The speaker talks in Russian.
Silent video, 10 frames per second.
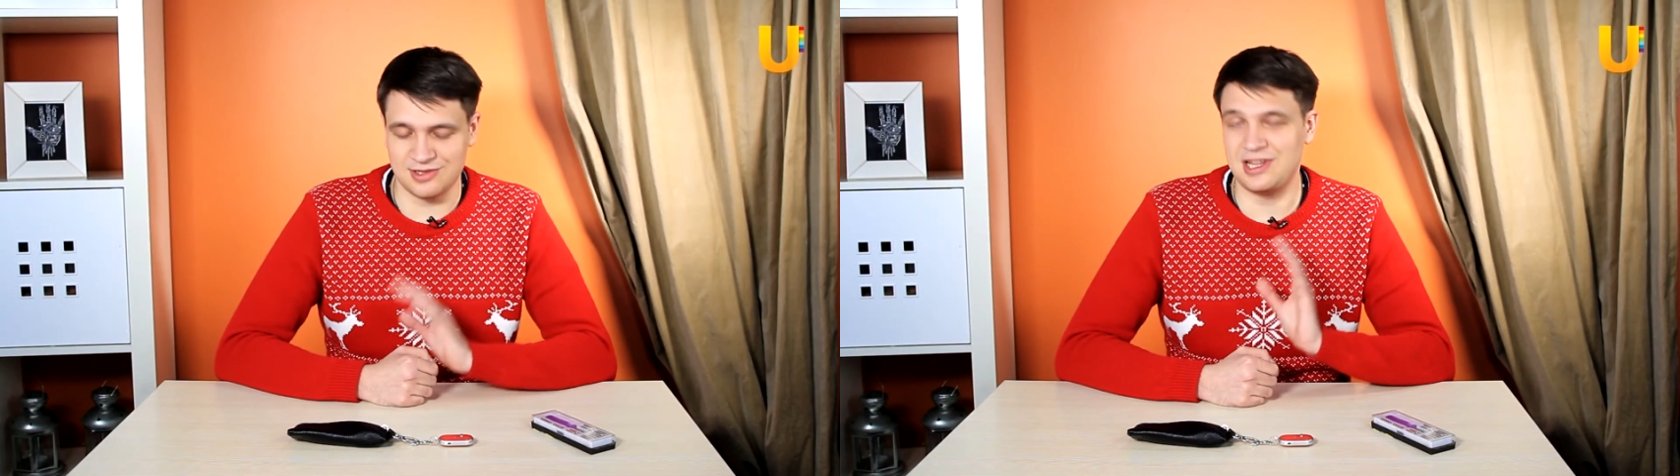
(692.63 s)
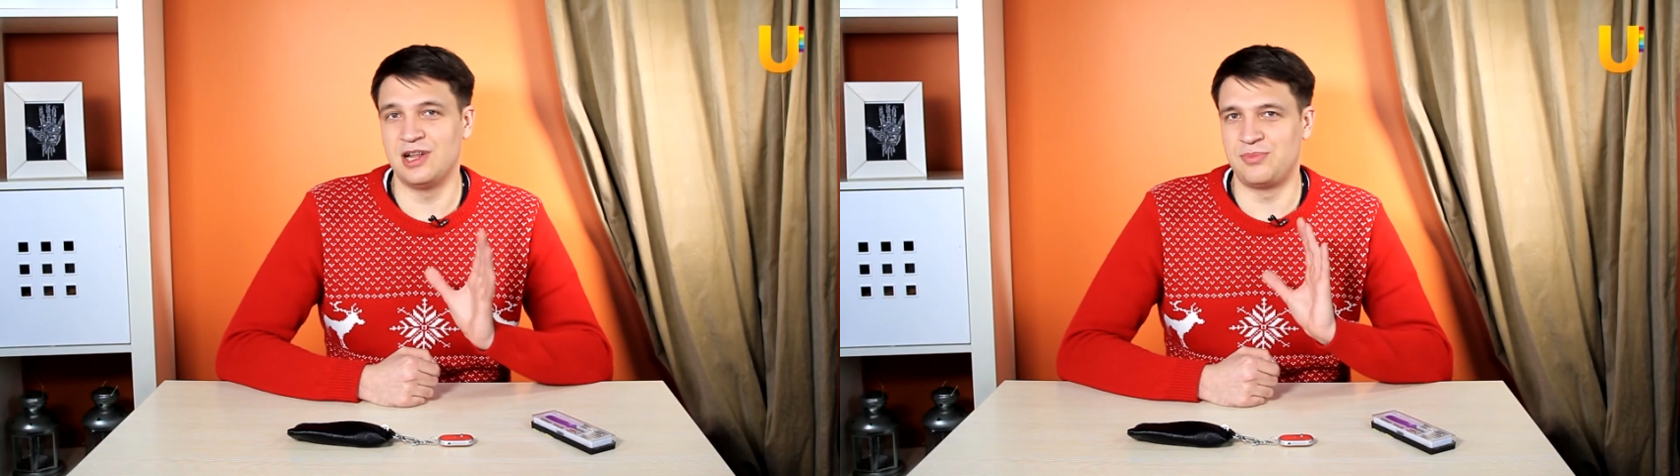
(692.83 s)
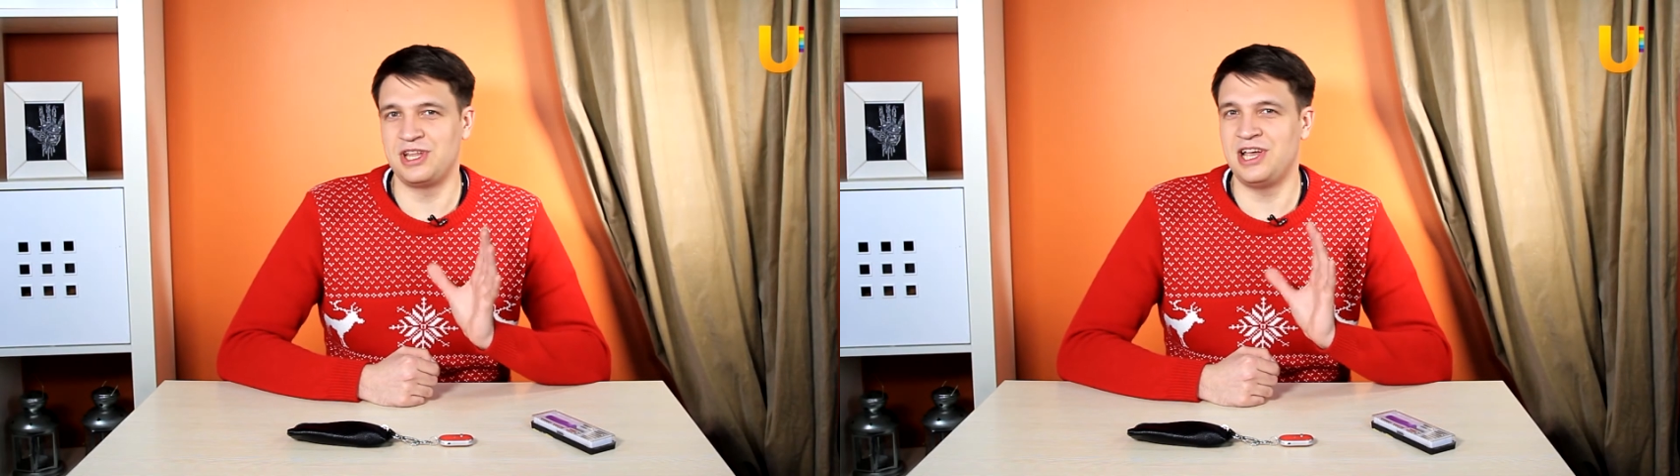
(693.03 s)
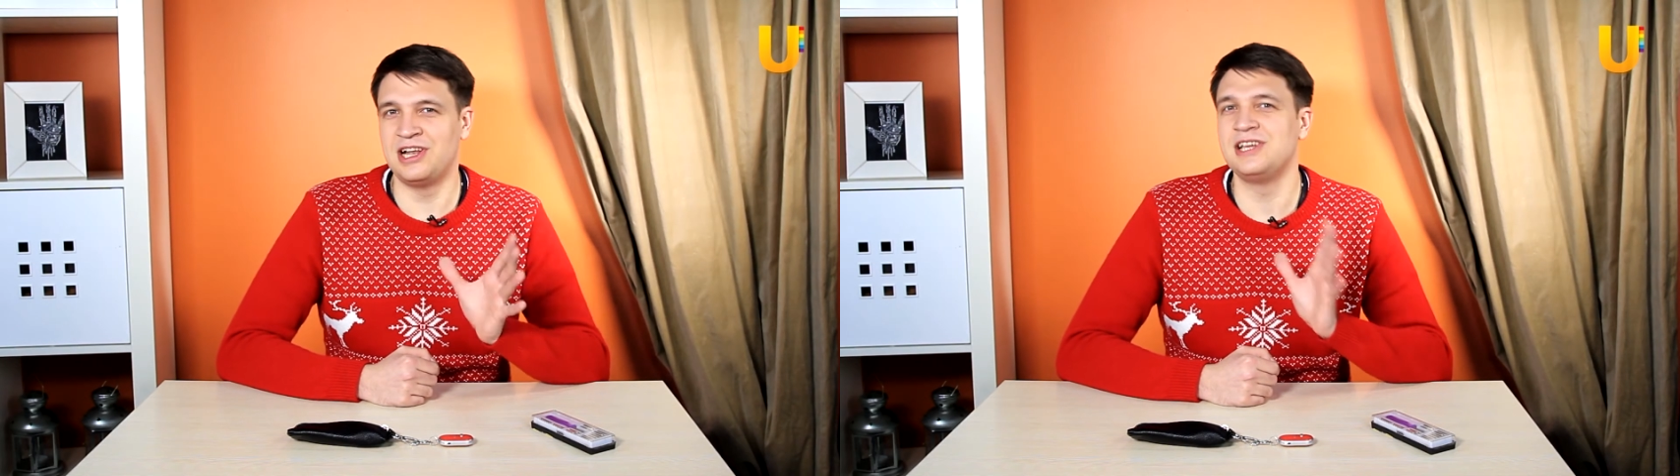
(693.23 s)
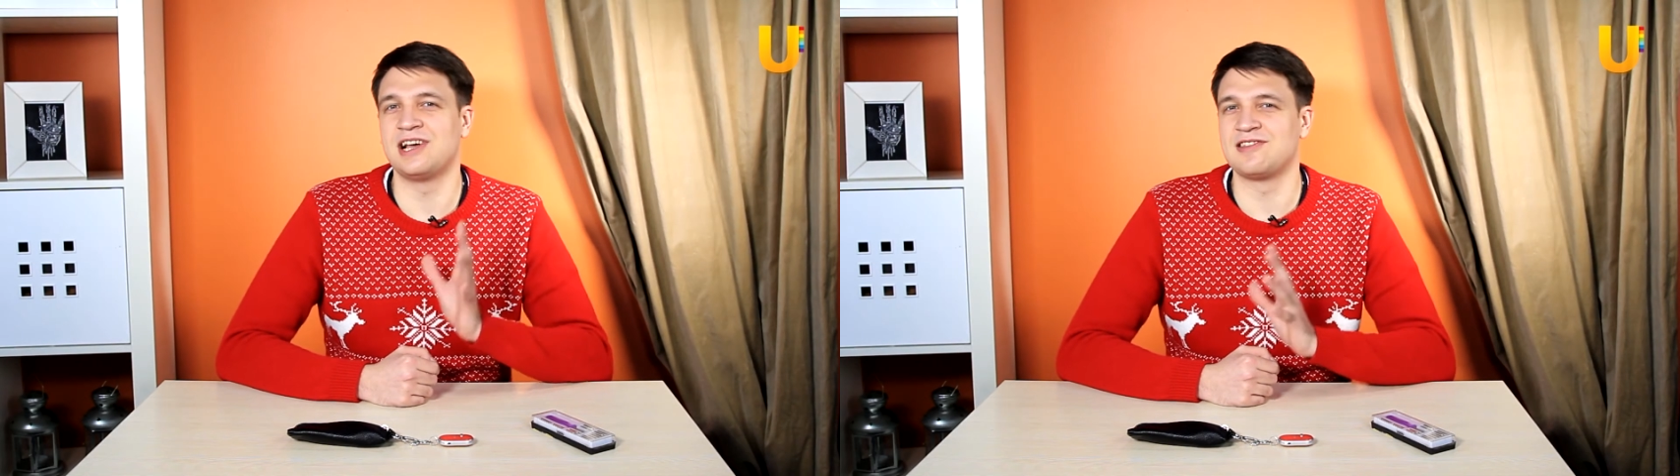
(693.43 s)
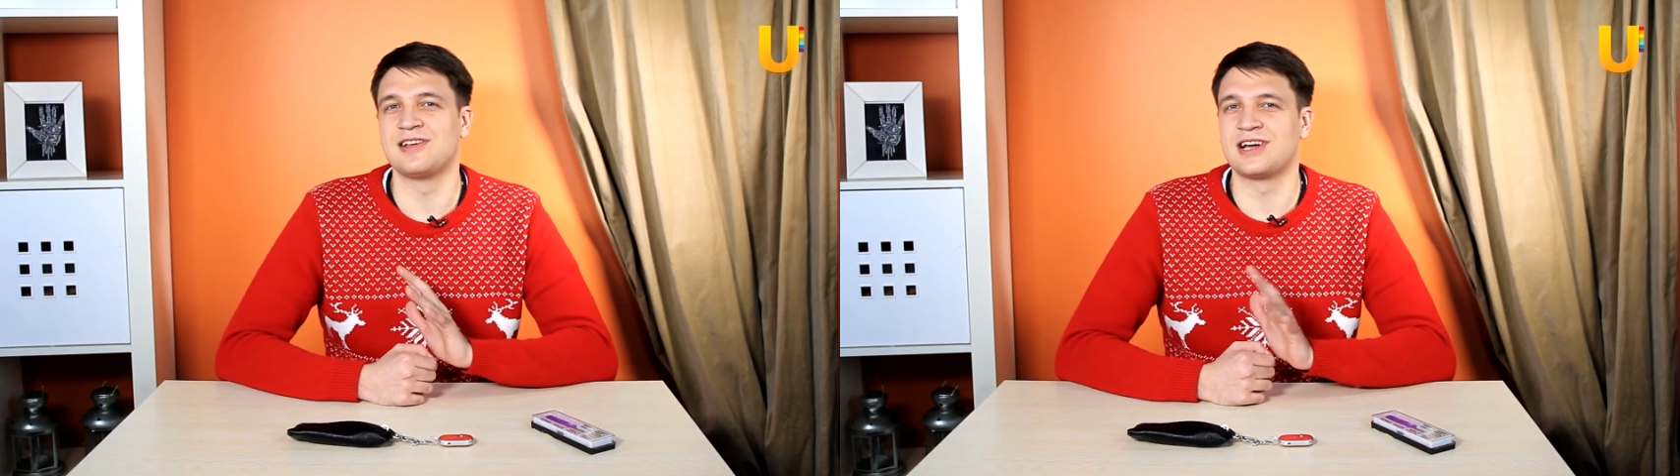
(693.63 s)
стало предельно ясно,